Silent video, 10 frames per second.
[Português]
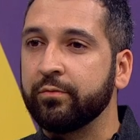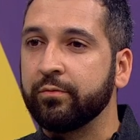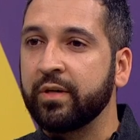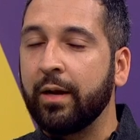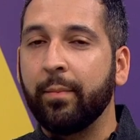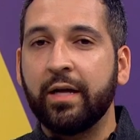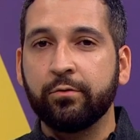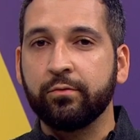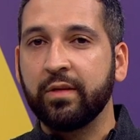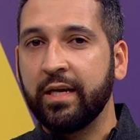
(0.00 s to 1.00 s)
do gramado
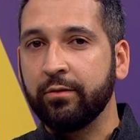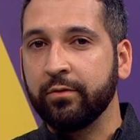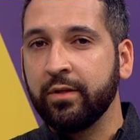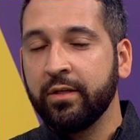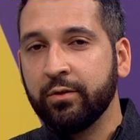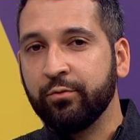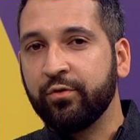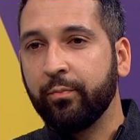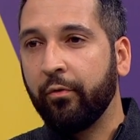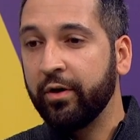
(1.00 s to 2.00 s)
do treino do
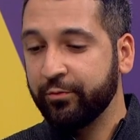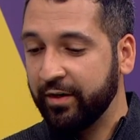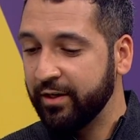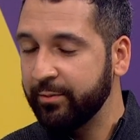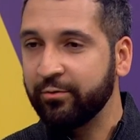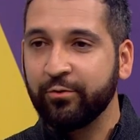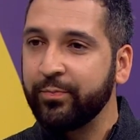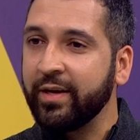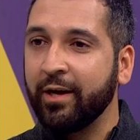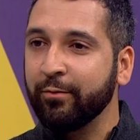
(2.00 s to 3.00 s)
esporte, com a grama
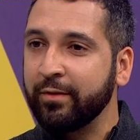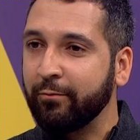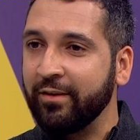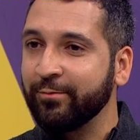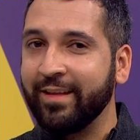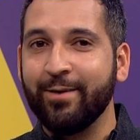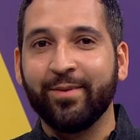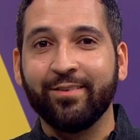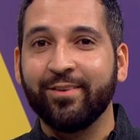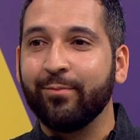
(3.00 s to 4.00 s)
super alta, uhum. quase não dava
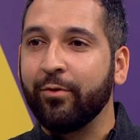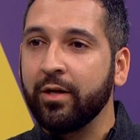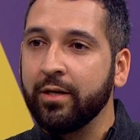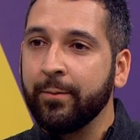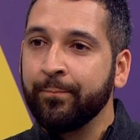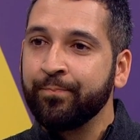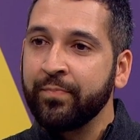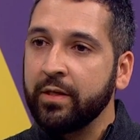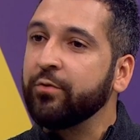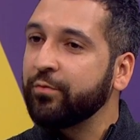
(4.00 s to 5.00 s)
para ver a bola.
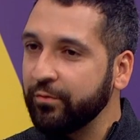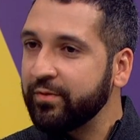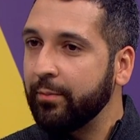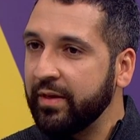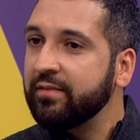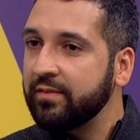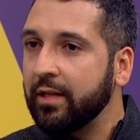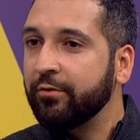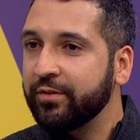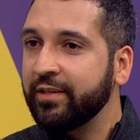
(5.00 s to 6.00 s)
Isso também é
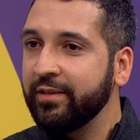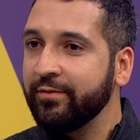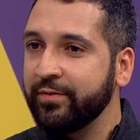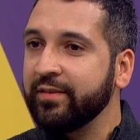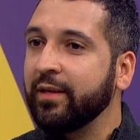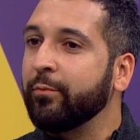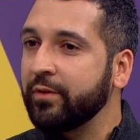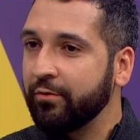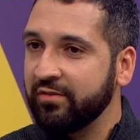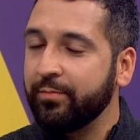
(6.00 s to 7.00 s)
sinal de que, enfim, tem
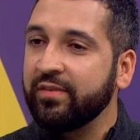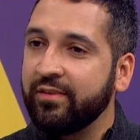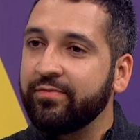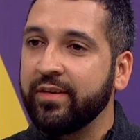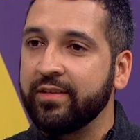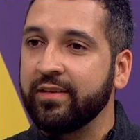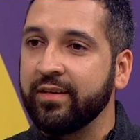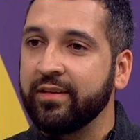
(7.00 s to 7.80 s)
muita coisa para ser feita, né?